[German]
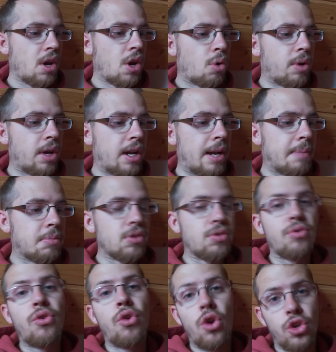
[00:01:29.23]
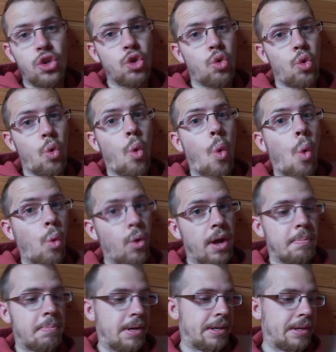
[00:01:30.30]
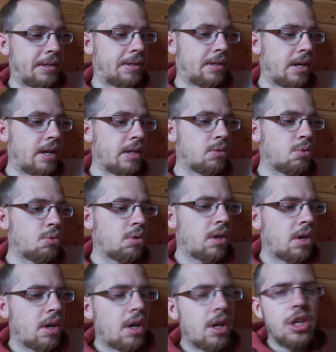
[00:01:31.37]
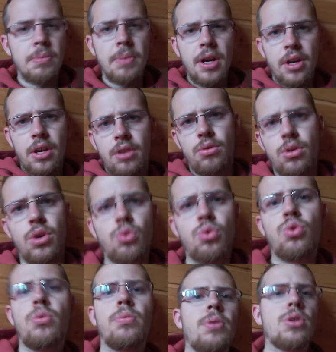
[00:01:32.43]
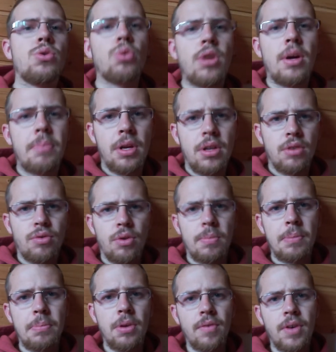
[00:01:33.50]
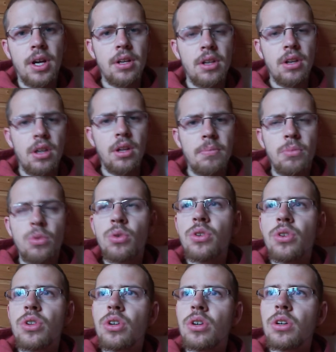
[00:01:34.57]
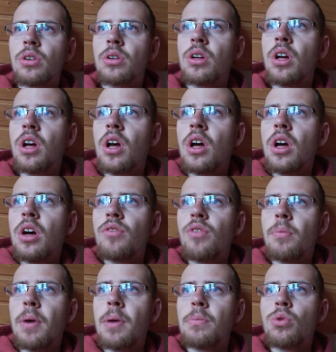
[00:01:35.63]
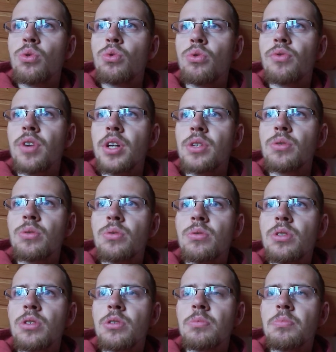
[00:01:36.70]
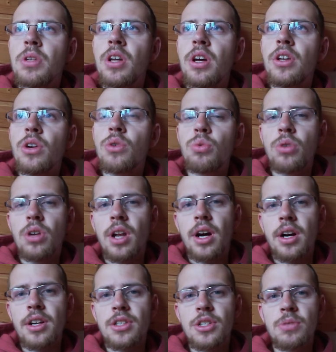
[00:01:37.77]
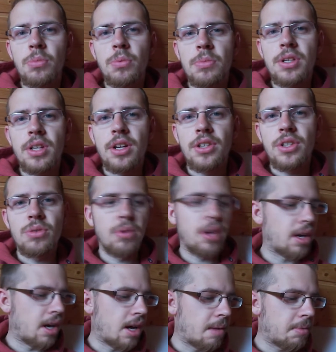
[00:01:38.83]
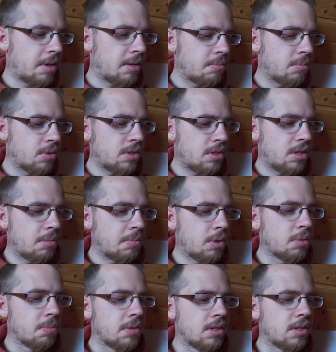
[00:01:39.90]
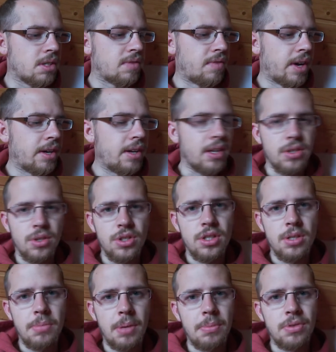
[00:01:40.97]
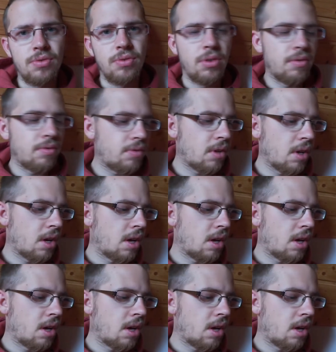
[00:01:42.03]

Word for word: Oder klappt es völlig unabhängig? Also ich mache ja YouTube jetzt unabhängig von meinem privaten Leben und äh, von meinem Beruf. Also ich bin ja in der guten Lage, dass ich momentan nicht so lange arbeiten muss. Immer nur bis zwei, ansonsten immer bis fünf.